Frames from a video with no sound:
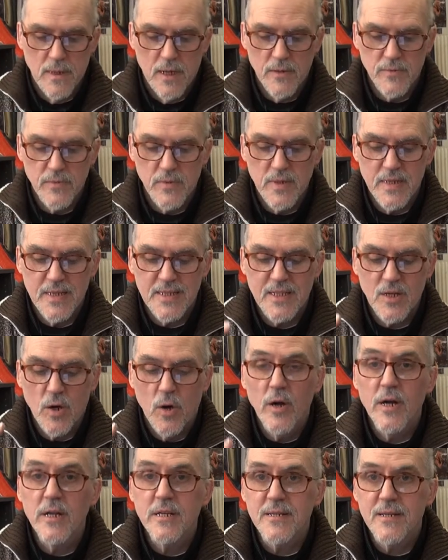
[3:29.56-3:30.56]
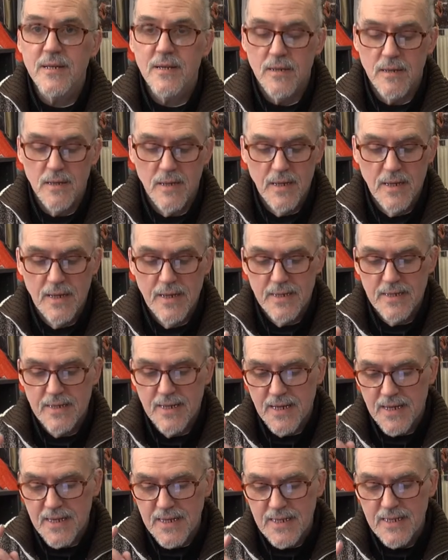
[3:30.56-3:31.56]
Also ist heute
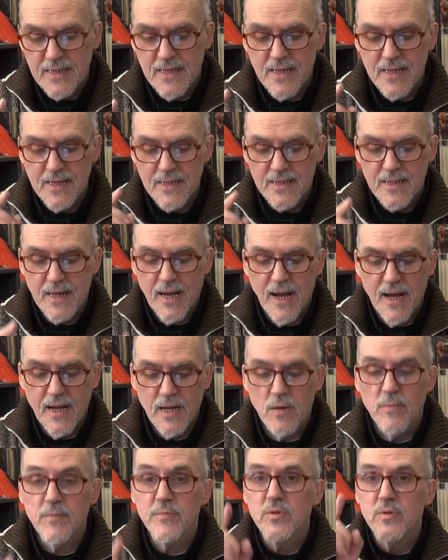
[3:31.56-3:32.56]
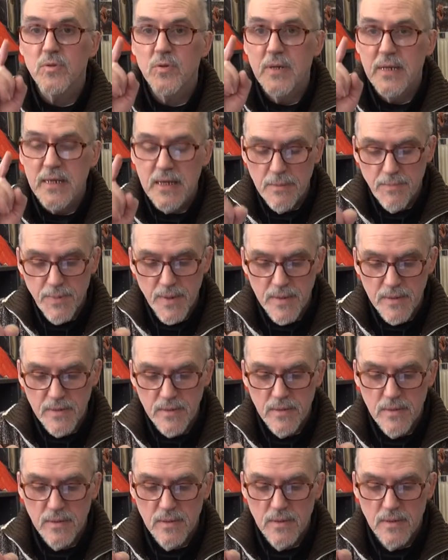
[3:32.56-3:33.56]
der richtige Tag, um zu
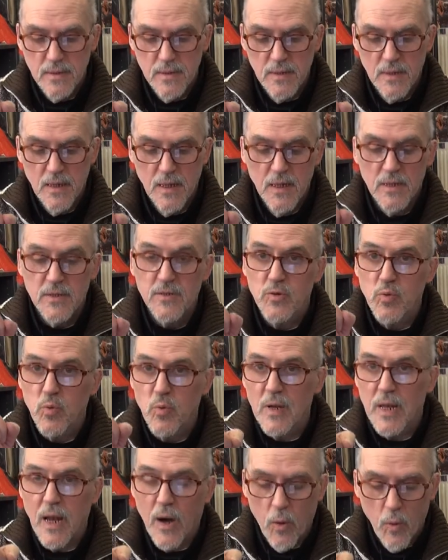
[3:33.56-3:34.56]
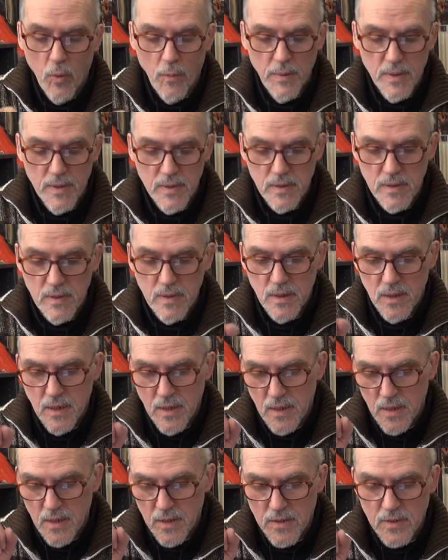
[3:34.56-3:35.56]
lieben, zu glauben,
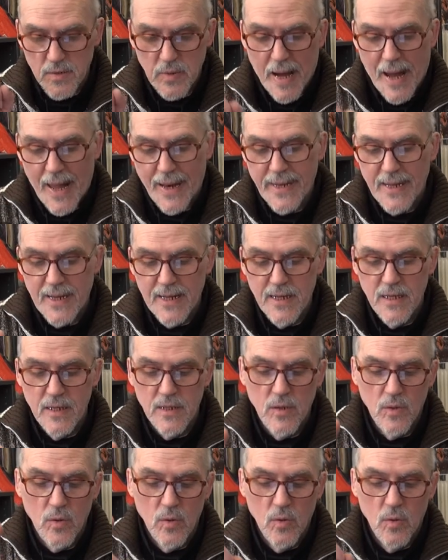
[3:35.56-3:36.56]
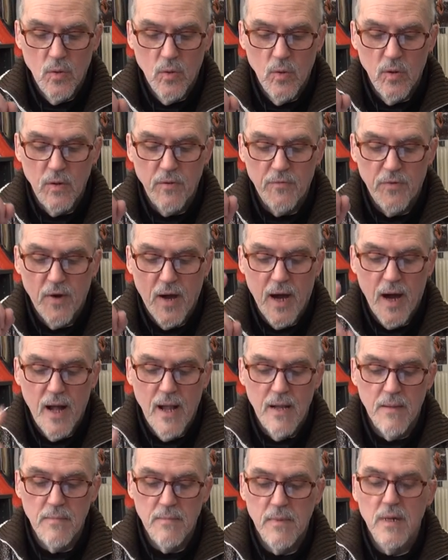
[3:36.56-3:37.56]
zu handeln und vor
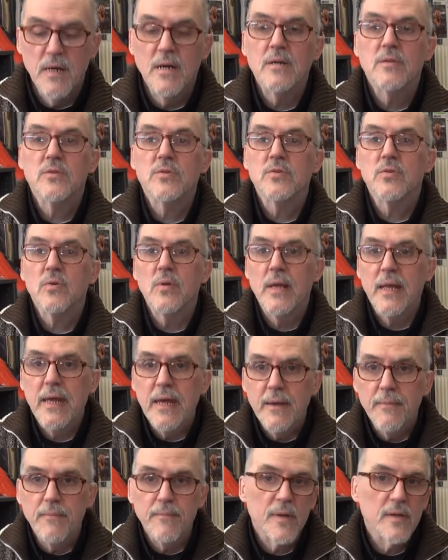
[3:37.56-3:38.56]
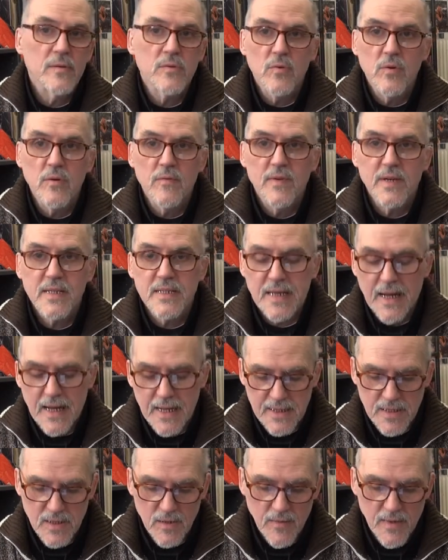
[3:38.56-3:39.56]
allem zu leben. Natürlich, wer
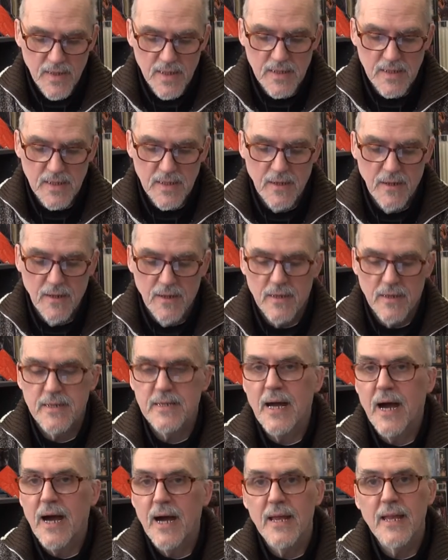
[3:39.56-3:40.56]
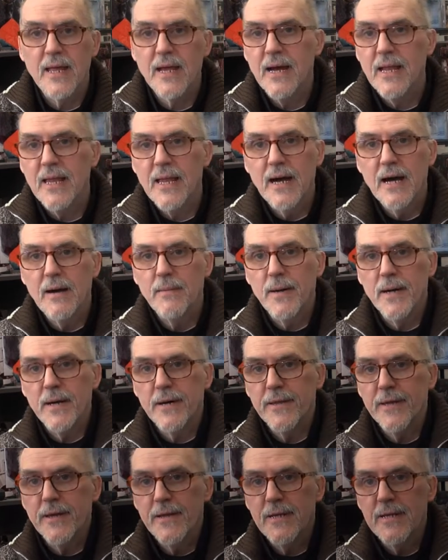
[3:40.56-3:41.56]
sagt sowas? Dalia
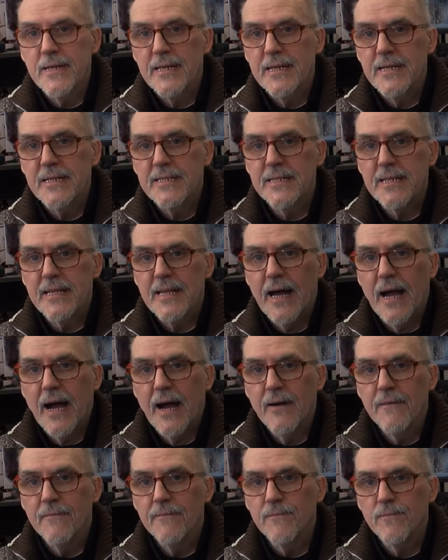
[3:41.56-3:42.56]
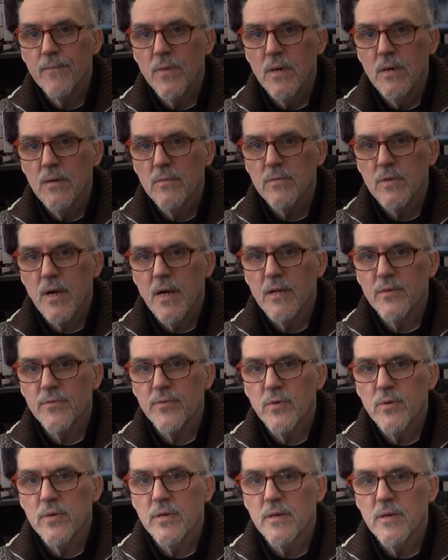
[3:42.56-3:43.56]
Lama, ey, ist klar. Ne? So,
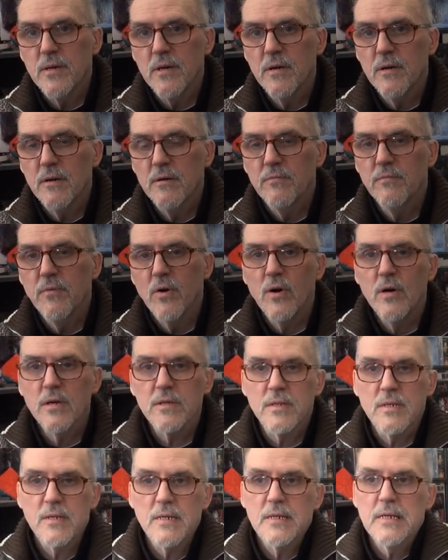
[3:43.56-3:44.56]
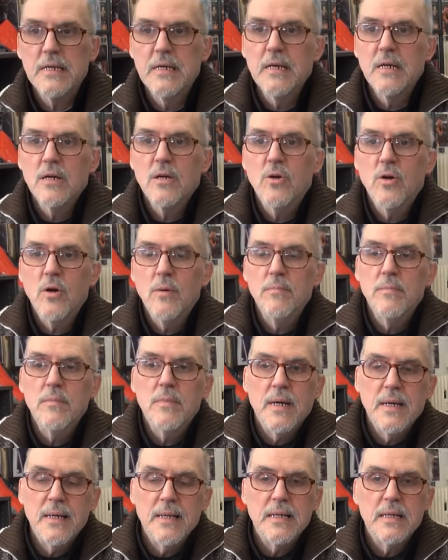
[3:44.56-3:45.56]
solche Worte
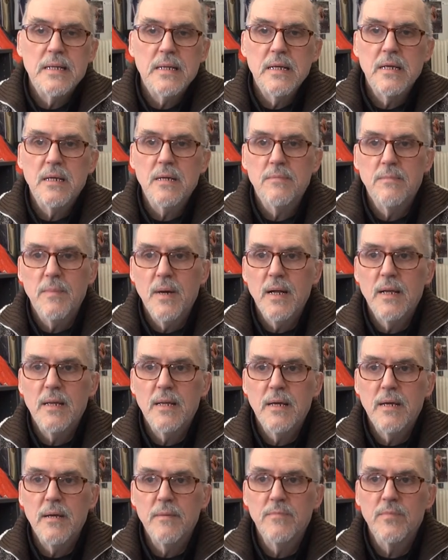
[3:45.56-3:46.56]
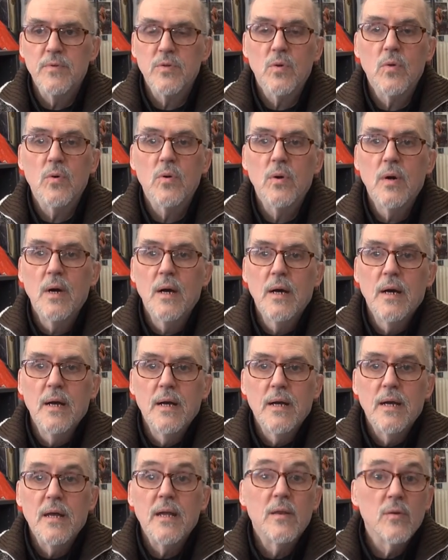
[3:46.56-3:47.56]
kommen halt nicht mal eben so
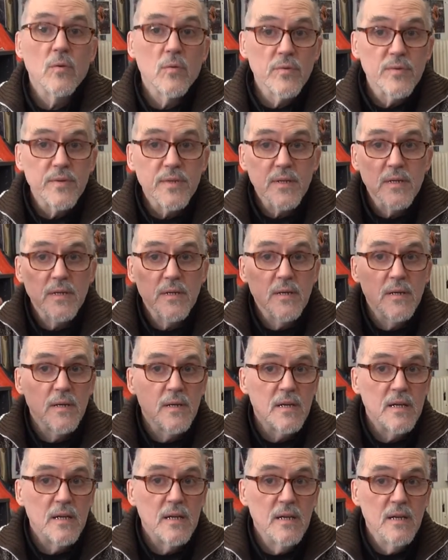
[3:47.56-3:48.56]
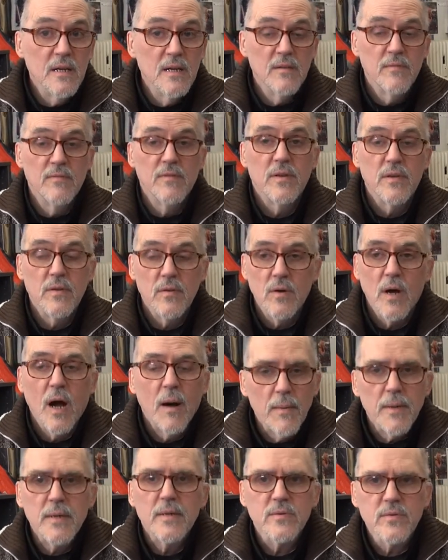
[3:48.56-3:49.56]
in unsere Gehirnwindung.
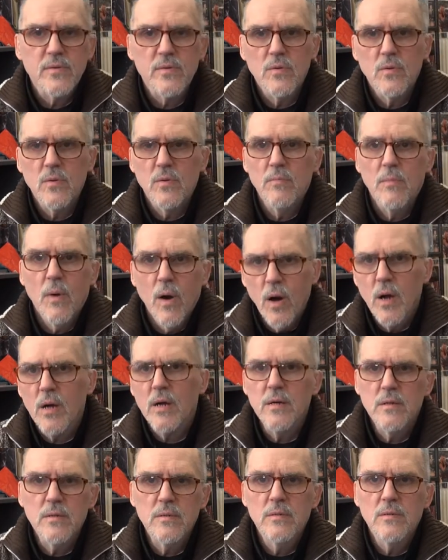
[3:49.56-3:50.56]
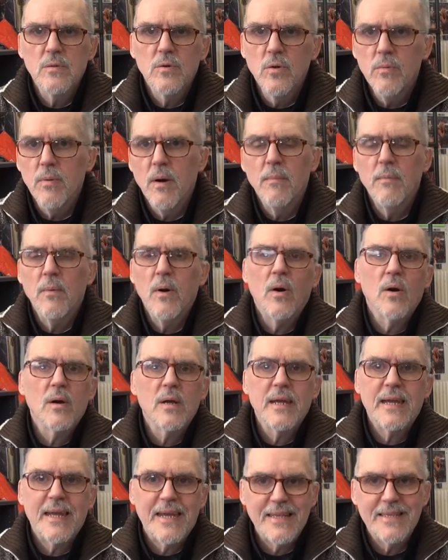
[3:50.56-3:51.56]
Aber ist so. Morgen,
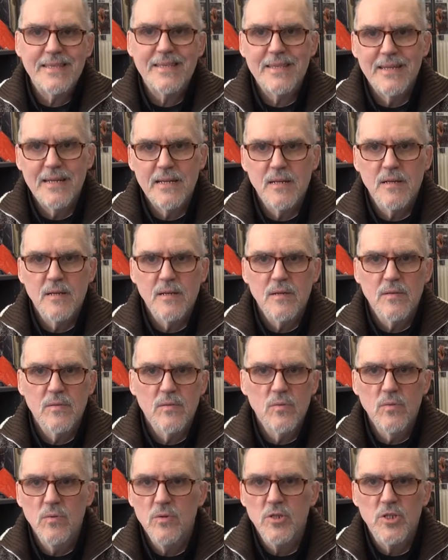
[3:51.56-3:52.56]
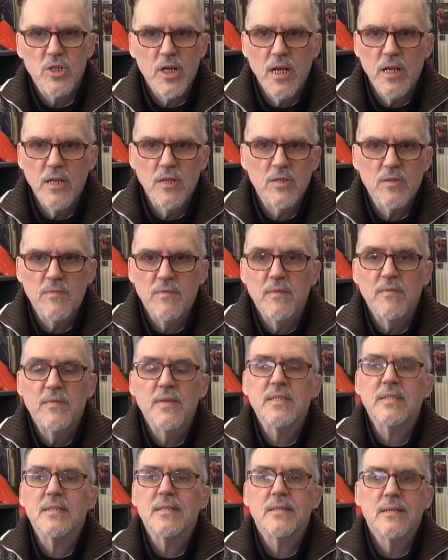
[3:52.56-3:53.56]
übermorgen geht nicht. Null Change, wir
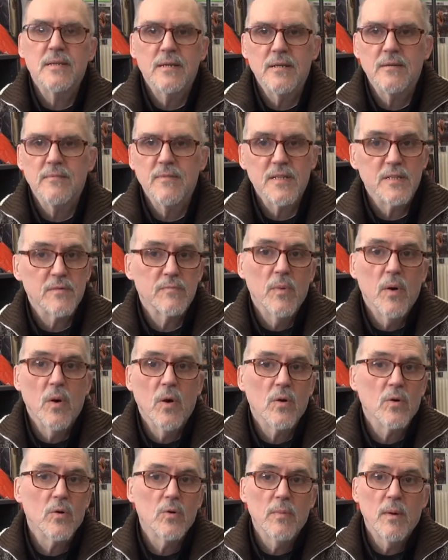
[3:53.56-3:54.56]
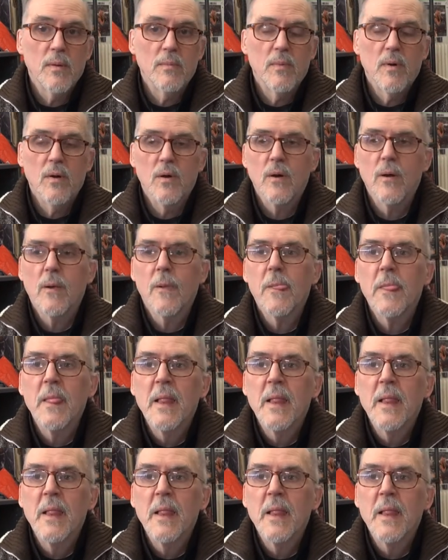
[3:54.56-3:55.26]
wissen nicht, was morgen, übermorgen.